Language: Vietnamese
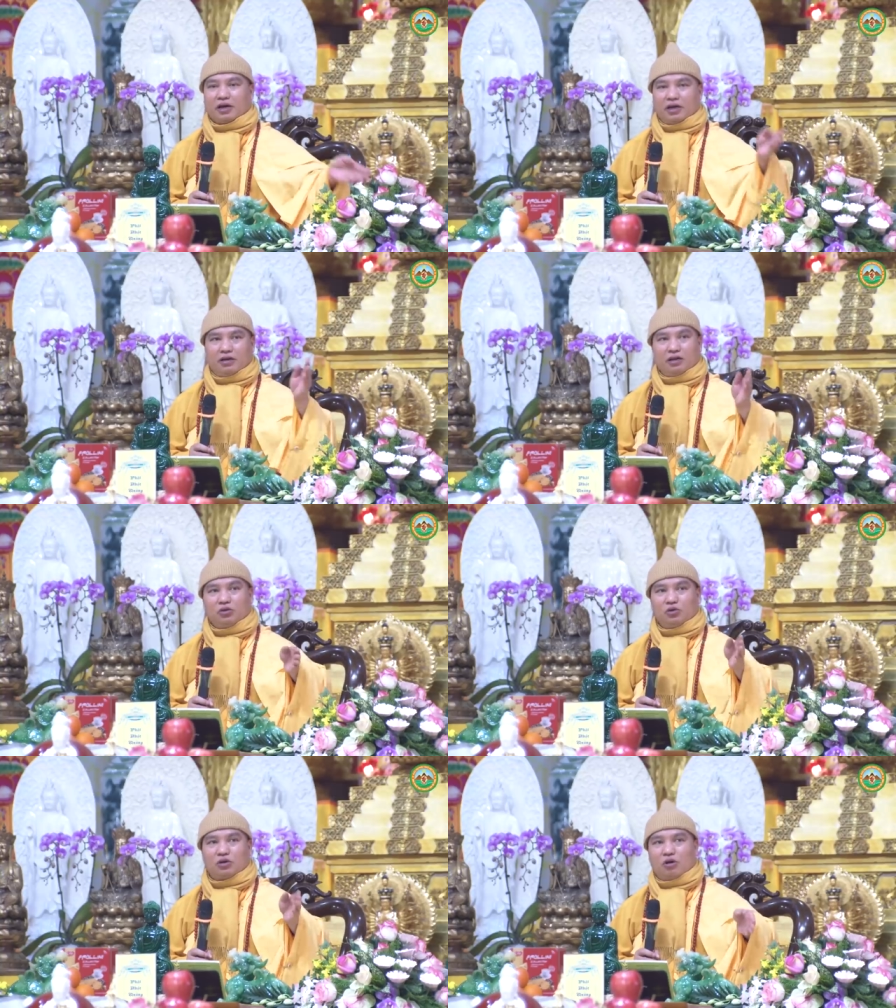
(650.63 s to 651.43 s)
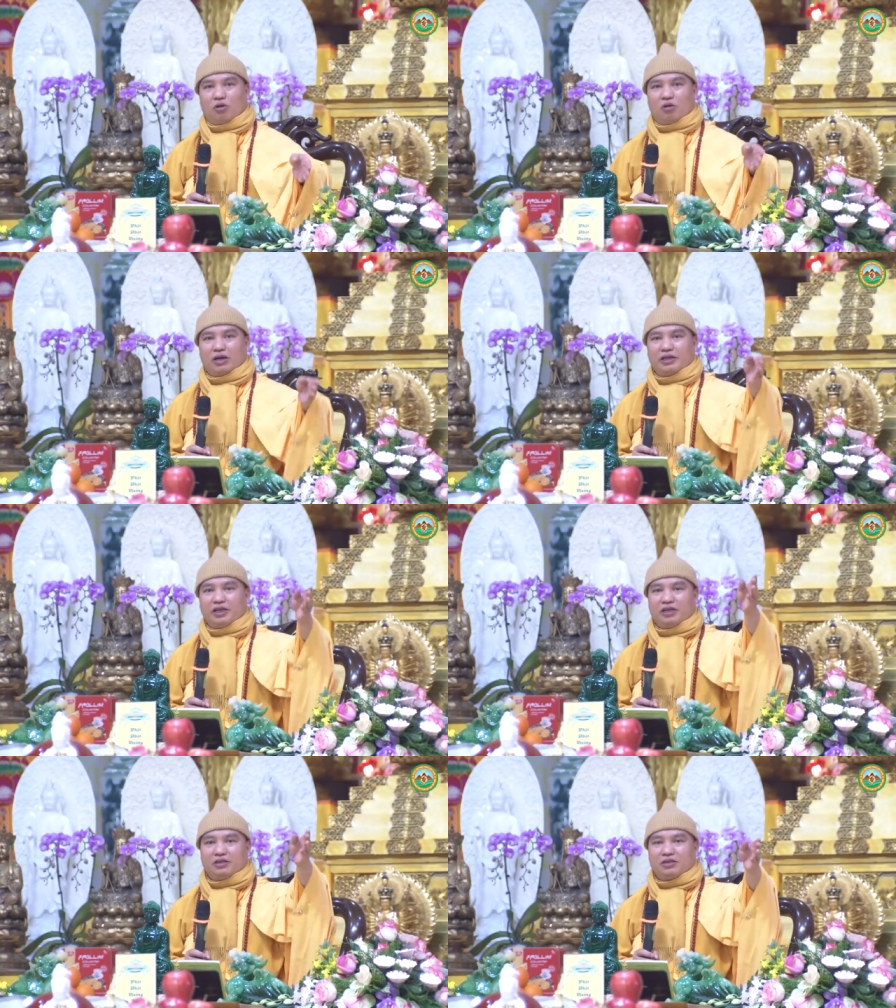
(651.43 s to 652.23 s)
cái hướng chùa cổ là
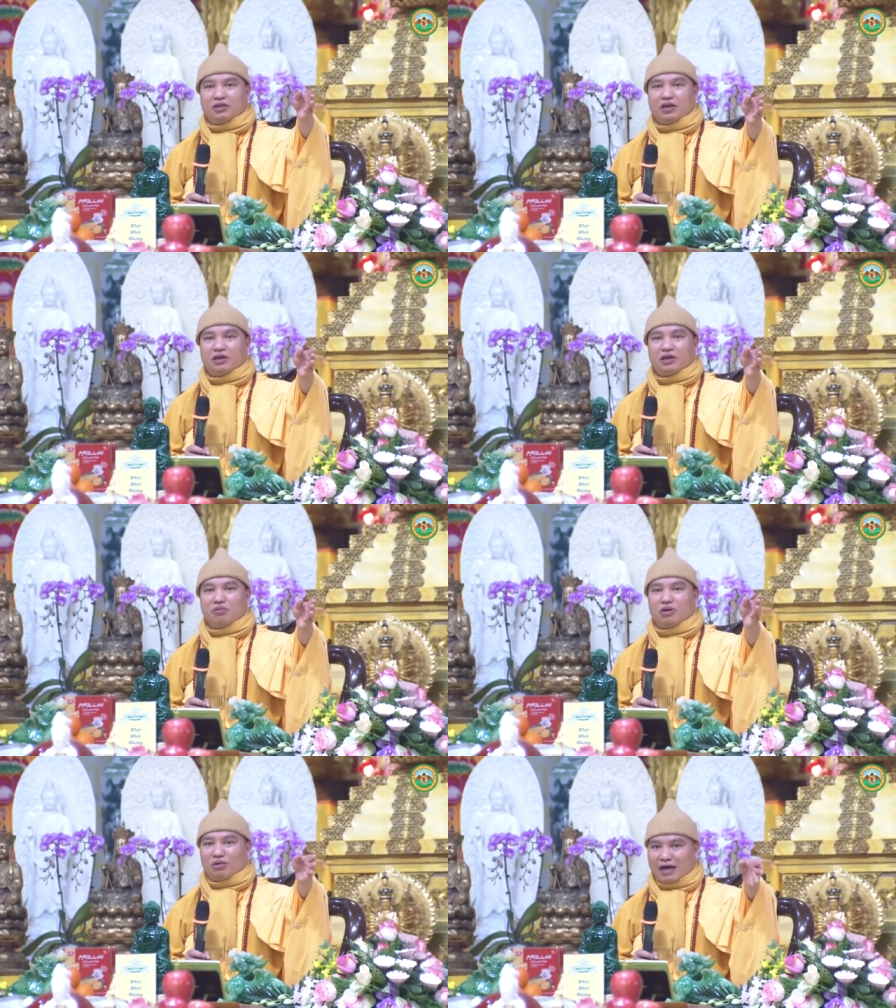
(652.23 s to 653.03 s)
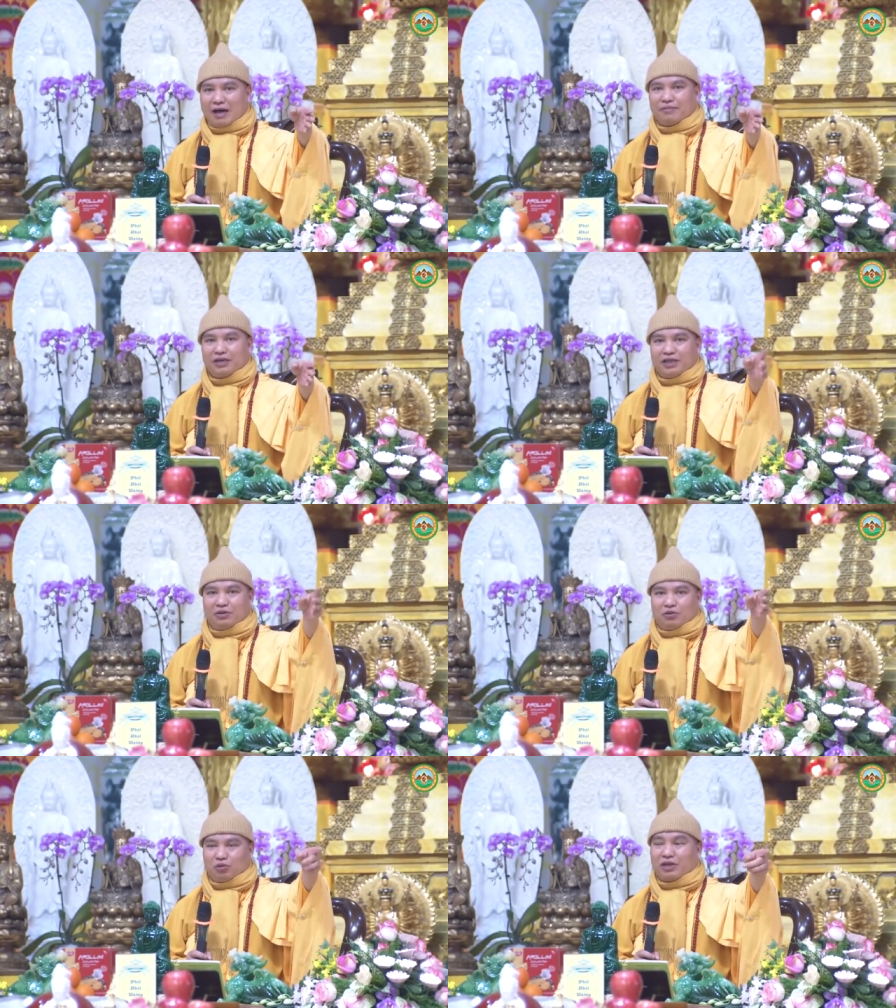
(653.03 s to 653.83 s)
nhìn hướng đông đông nam là
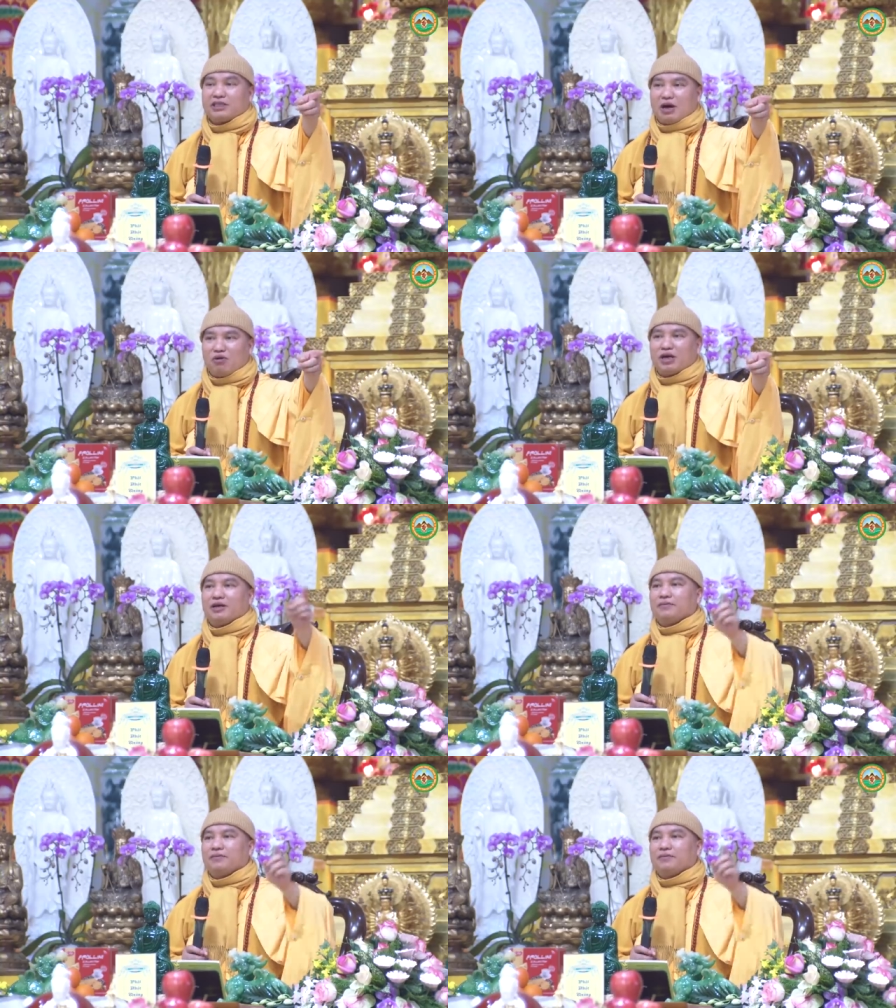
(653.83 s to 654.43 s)
nhìn xuống xuống cái sòng ấy